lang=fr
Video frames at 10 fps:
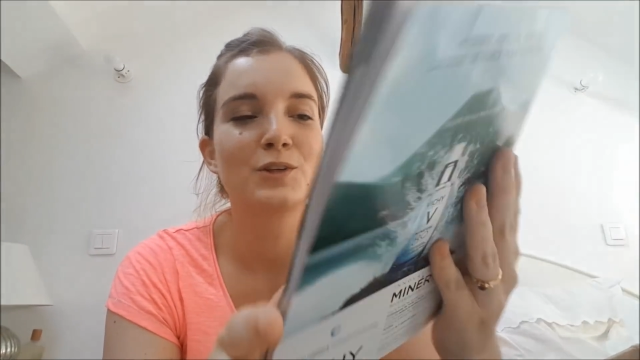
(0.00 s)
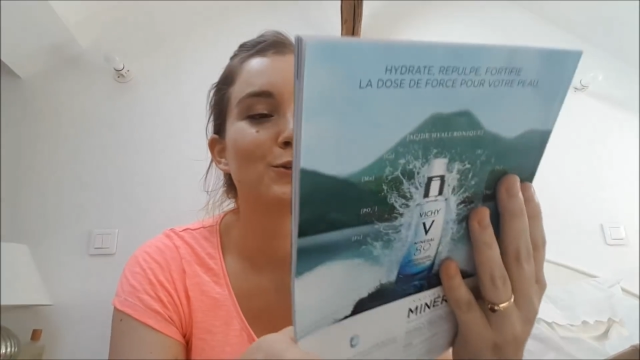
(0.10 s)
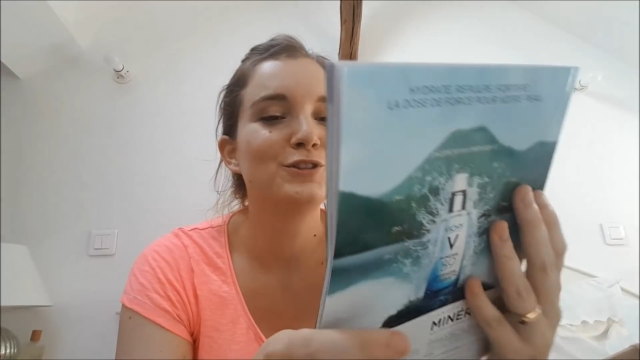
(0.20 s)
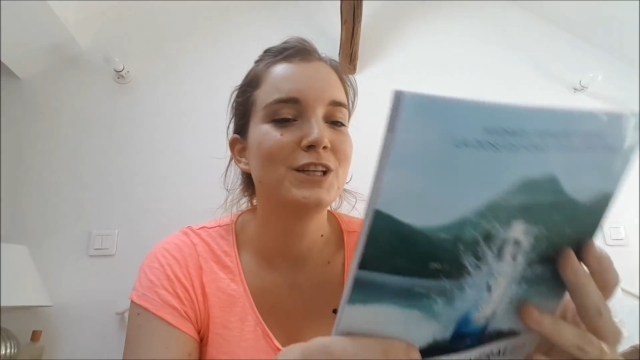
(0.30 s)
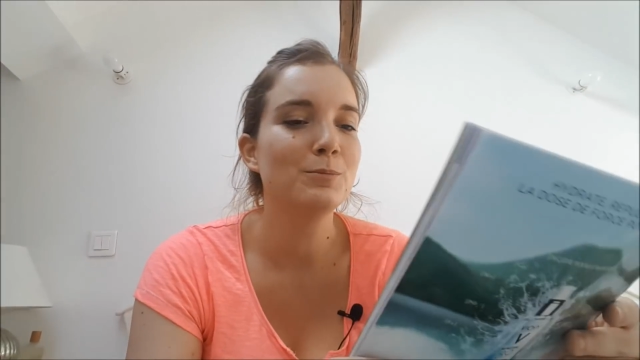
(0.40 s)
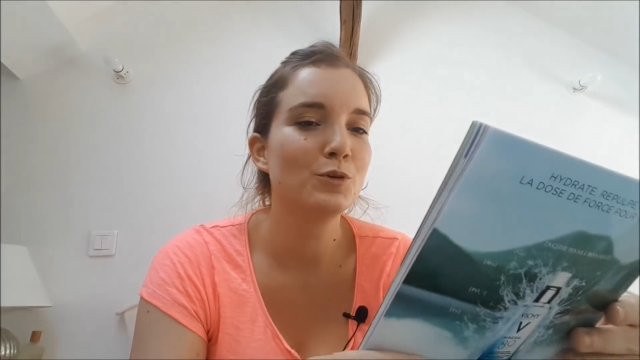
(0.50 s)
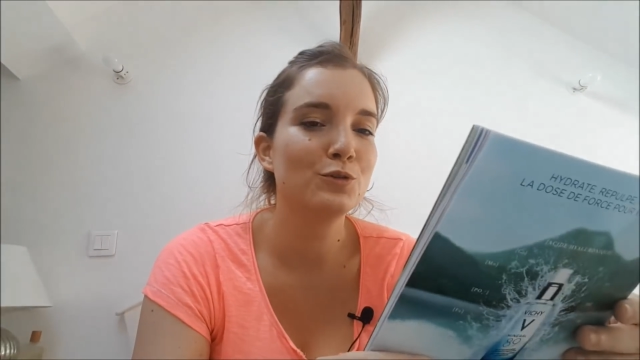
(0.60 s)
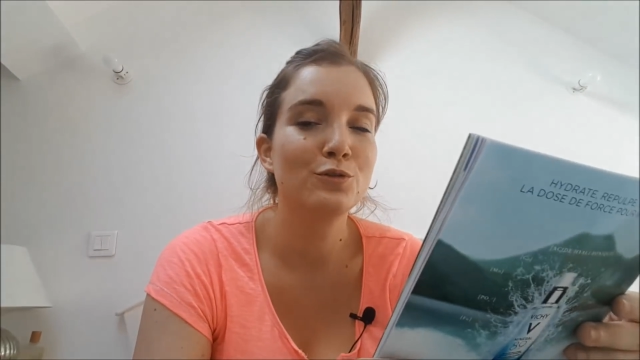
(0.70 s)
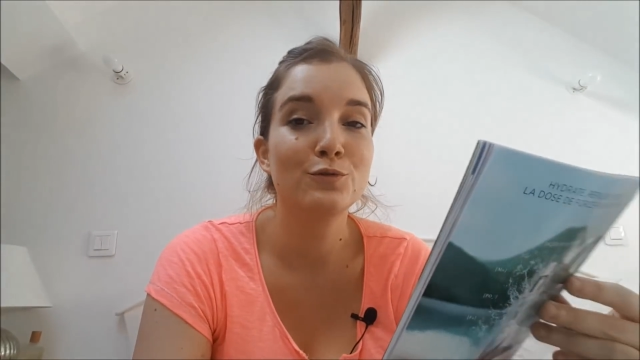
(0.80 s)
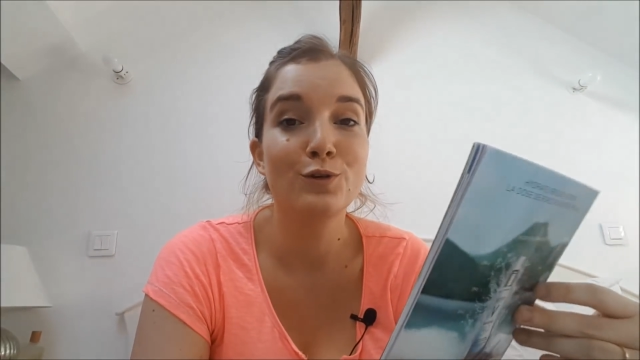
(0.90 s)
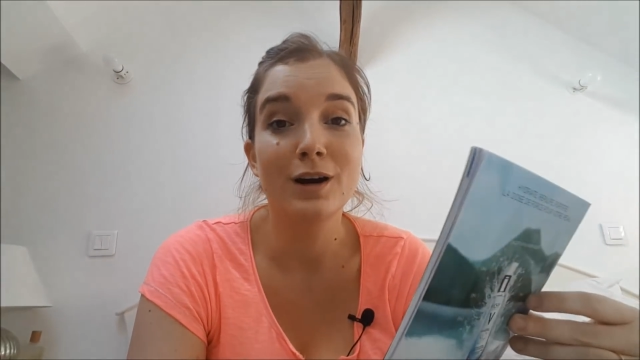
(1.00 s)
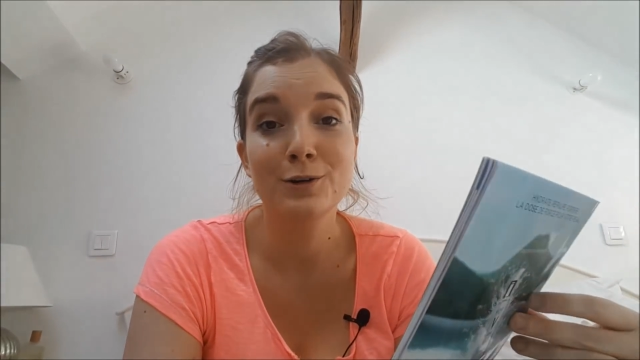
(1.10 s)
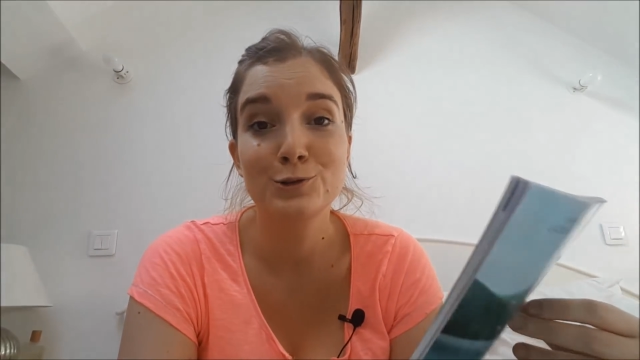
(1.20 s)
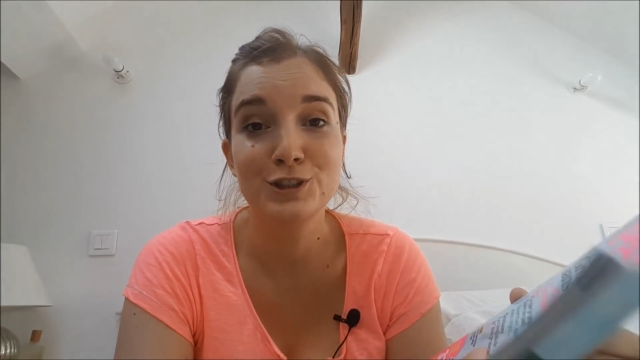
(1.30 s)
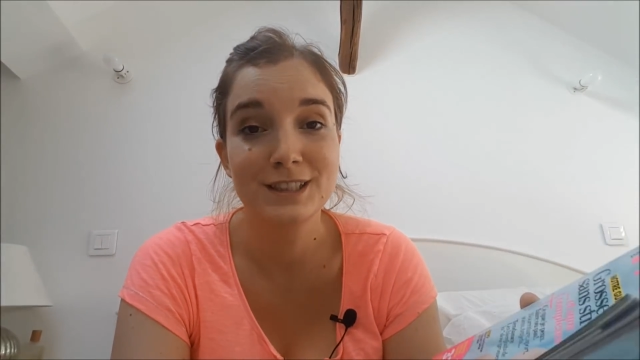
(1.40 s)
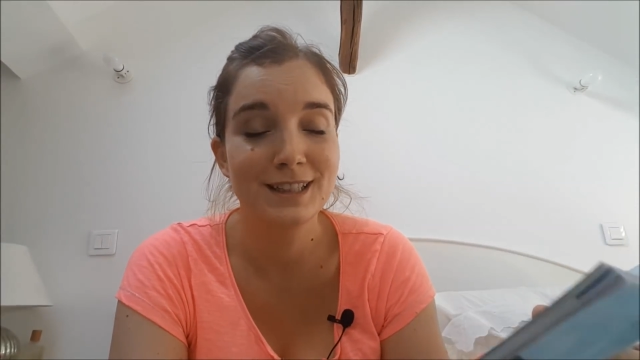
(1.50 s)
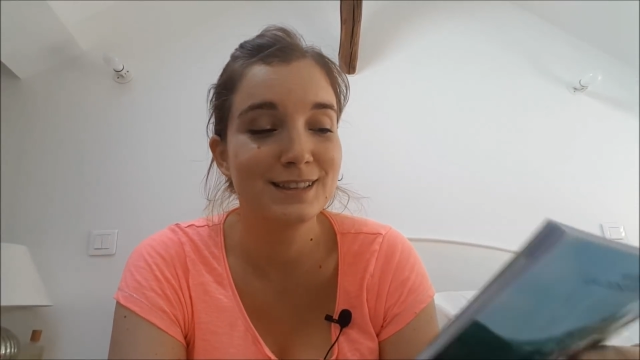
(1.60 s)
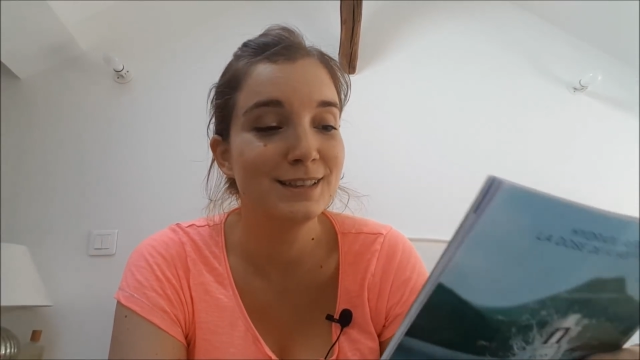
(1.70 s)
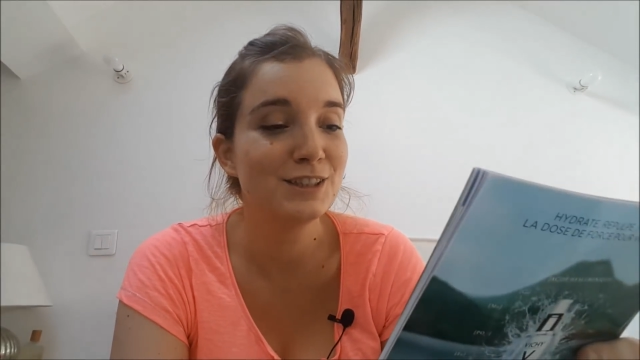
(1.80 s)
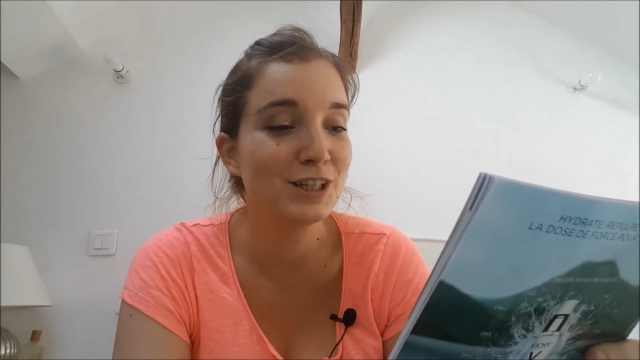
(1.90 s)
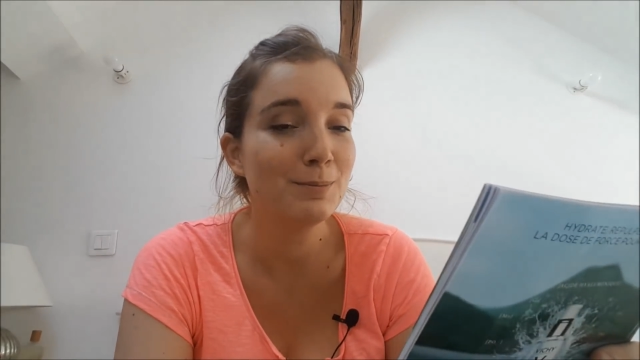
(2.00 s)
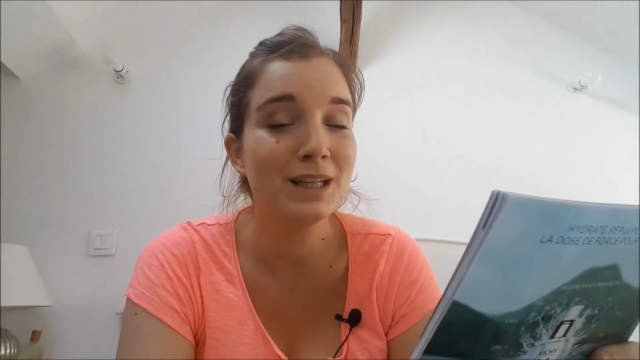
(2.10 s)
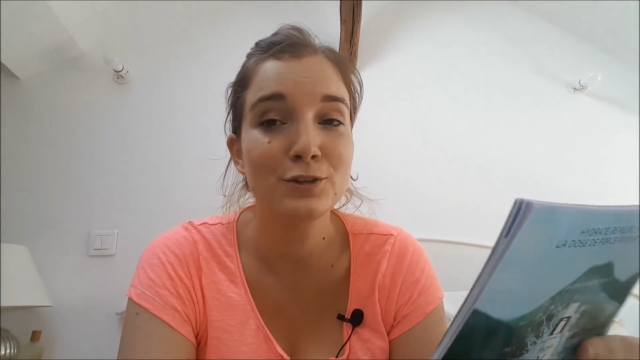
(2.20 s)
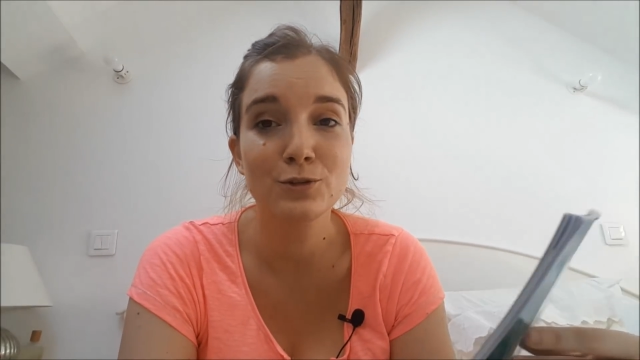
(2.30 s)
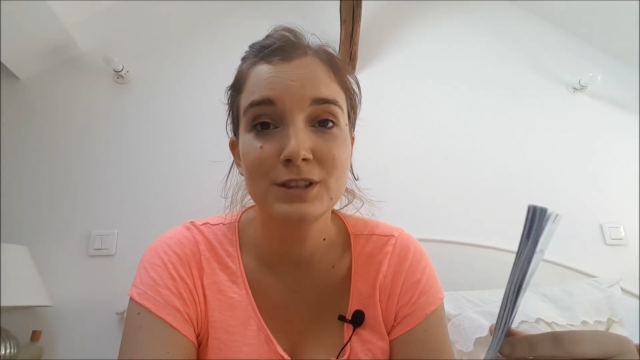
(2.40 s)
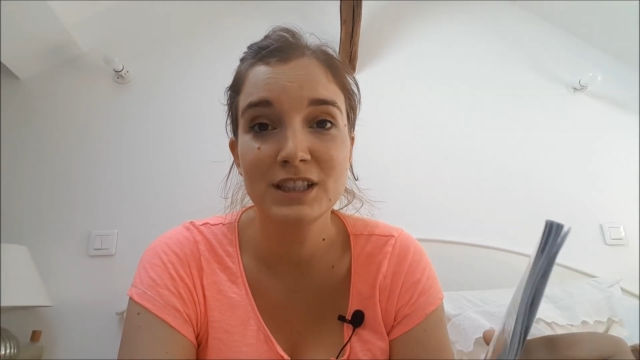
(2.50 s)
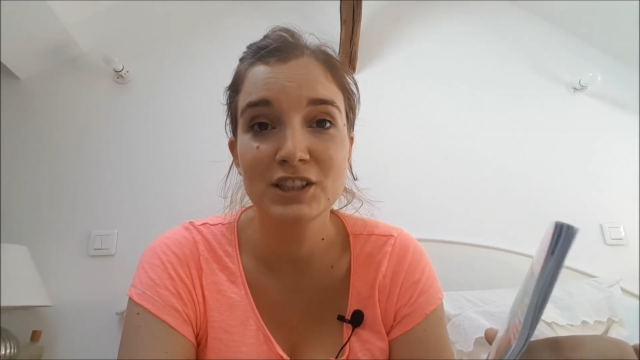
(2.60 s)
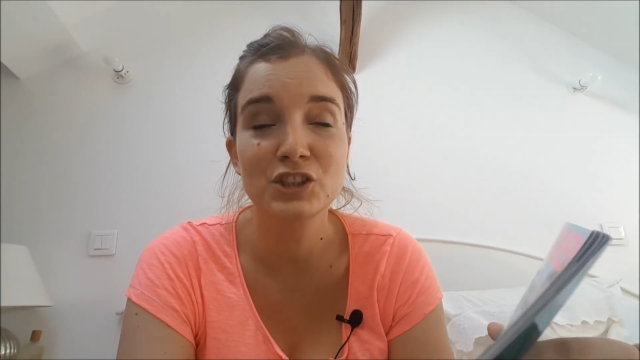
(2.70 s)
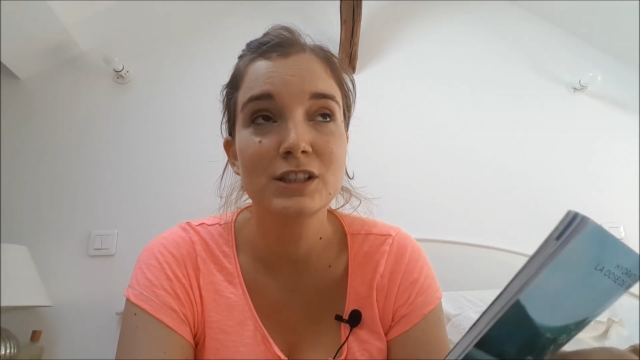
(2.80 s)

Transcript: que j'aime recevoir, que j'ai quasi jamais le temps de lire.